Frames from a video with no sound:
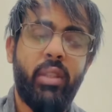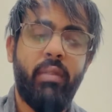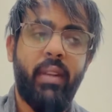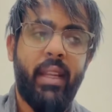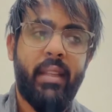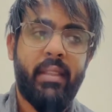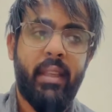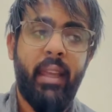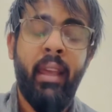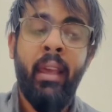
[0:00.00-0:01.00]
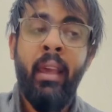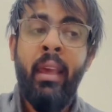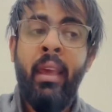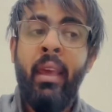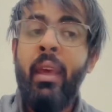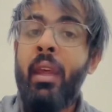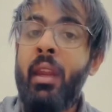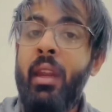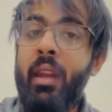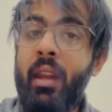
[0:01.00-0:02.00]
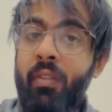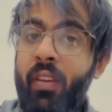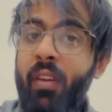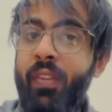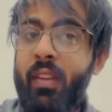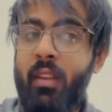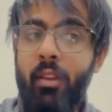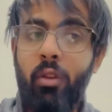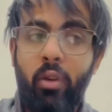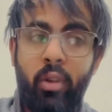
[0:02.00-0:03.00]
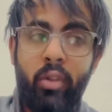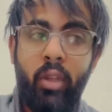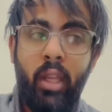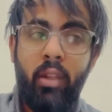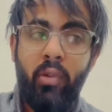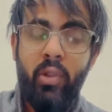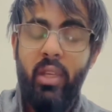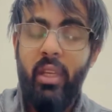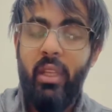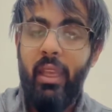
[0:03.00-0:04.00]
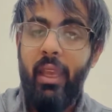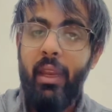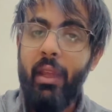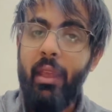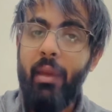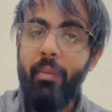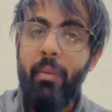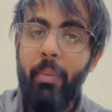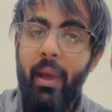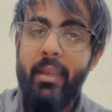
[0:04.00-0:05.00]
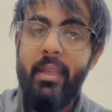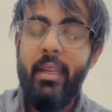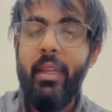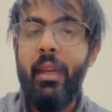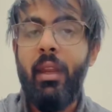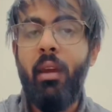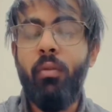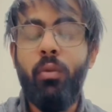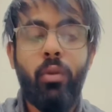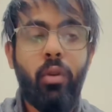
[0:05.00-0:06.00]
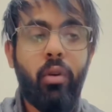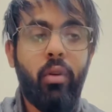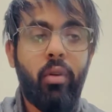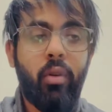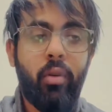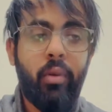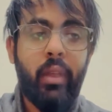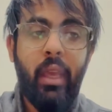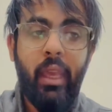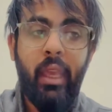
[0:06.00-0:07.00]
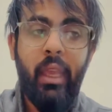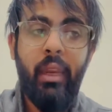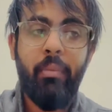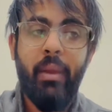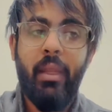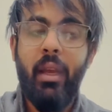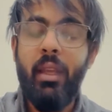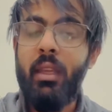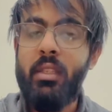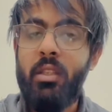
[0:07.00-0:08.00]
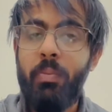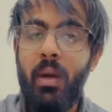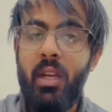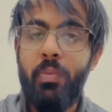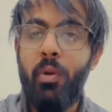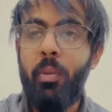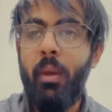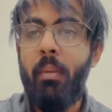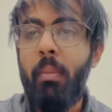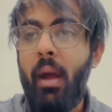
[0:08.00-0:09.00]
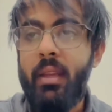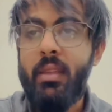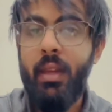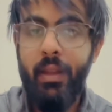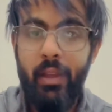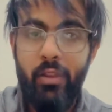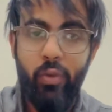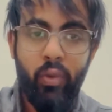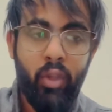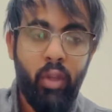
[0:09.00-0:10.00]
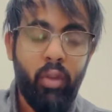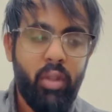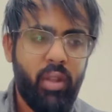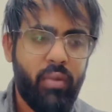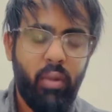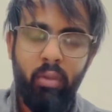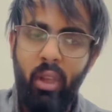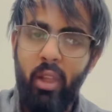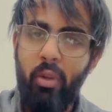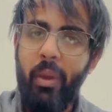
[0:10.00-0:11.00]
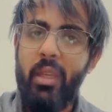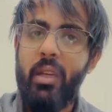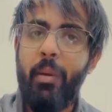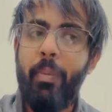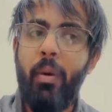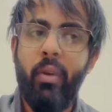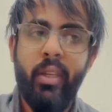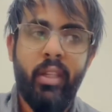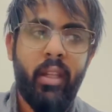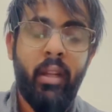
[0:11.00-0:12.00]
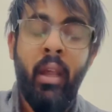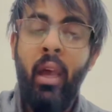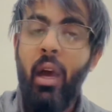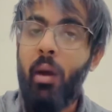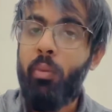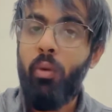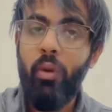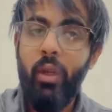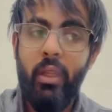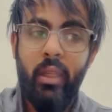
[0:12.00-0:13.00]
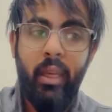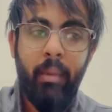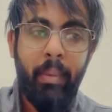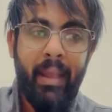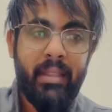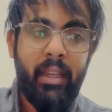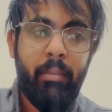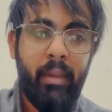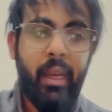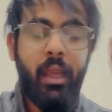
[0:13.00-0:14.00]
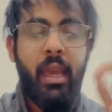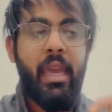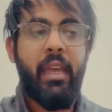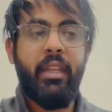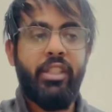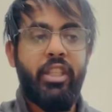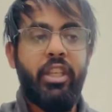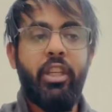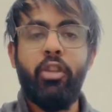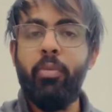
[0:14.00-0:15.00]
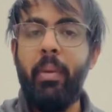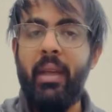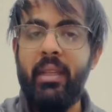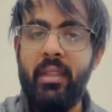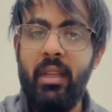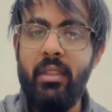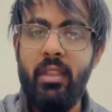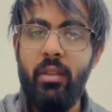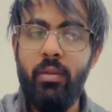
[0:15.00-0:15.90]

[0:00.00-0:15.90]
की वजह से नब्बे फीसद लोग जो ये सोच रखते हैं ना कि हमने बाहर चले जाना है उन लोगों को यही नहीं पता कि जिस पासपोर्ट पे आप बाहर जाने का सोच रहे हो सिर्फ सऊदीया दुबई जा पाओगे जिधर आपको इतने पैसे नहीं मिलेंगे एक इंजीनियर जो पाकिस्तान से